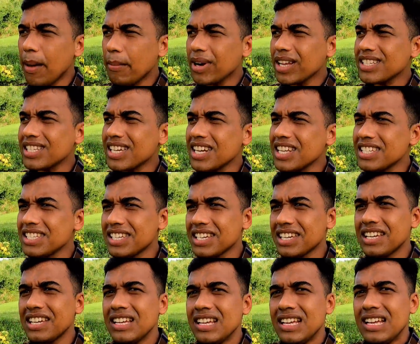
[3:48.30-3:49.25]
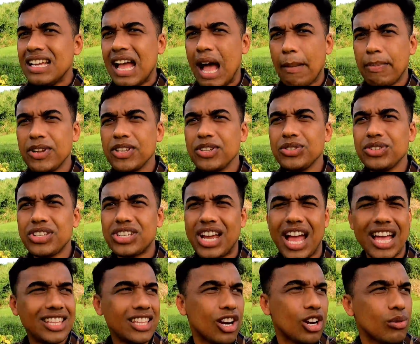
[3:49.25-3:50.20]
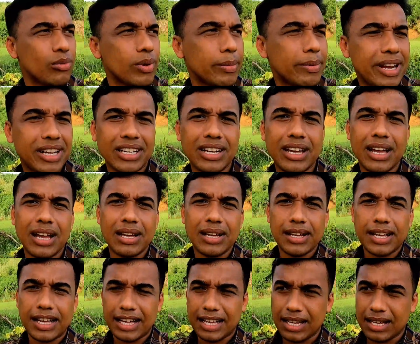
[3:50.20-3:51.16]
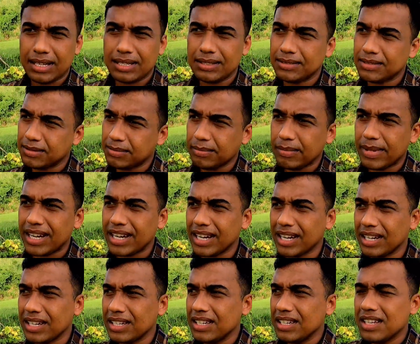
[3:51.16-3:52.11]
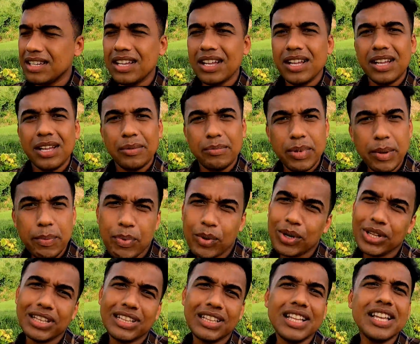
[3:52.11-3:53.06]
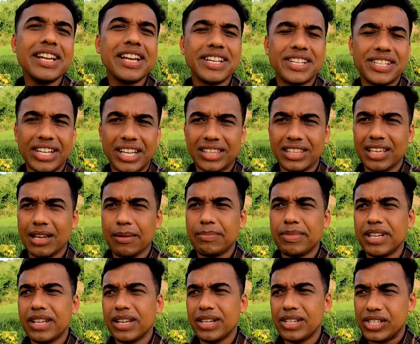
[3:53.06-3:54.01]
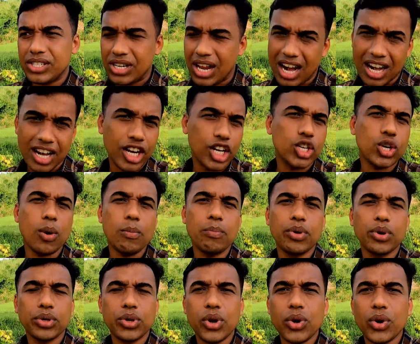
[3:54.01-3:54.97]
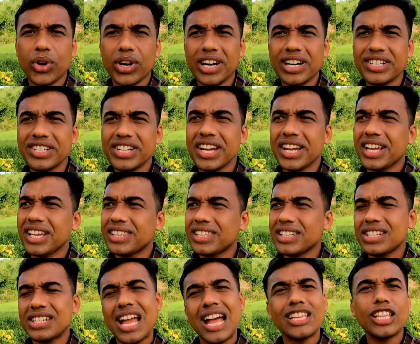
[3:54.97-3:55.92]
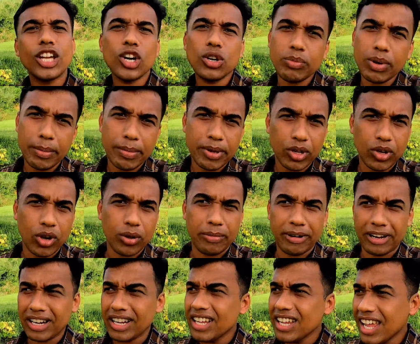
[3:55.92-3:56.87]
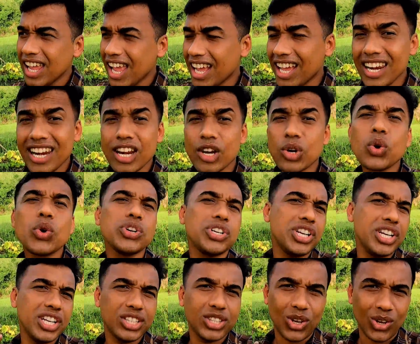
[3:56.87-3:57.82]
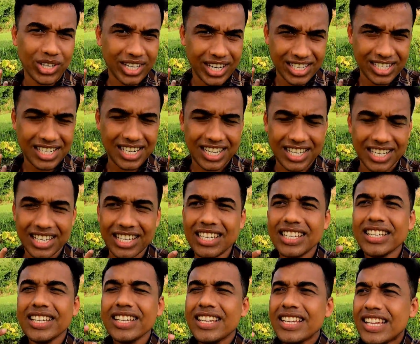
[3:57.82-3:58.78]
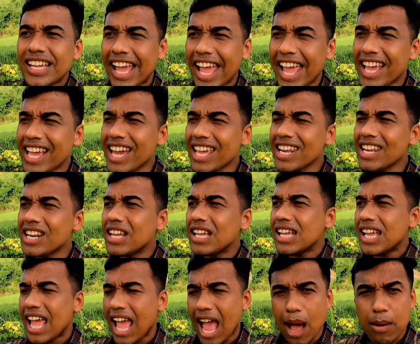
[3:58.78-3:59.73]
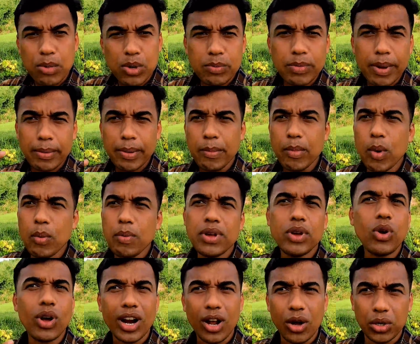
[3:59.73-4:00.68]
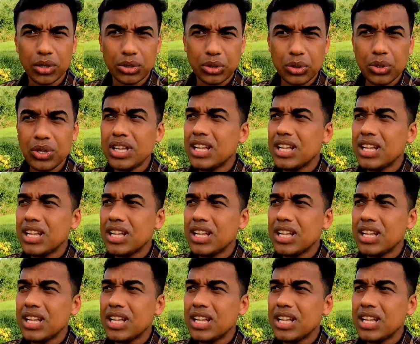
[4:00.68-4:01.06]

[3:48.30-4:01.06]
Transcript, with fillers: আমরা জানি যে আপনি যদি সাধারণভাবে একটা মানে বিপরীত লিঙ্গের সাথে আপনি শারীরিক সম্পর্ক করেন সেক্ষেত্রে সাধারণভাবেই করবেন এখানে রশির দরকারটা কী এখানে এমনভাবে মুভি করা হতো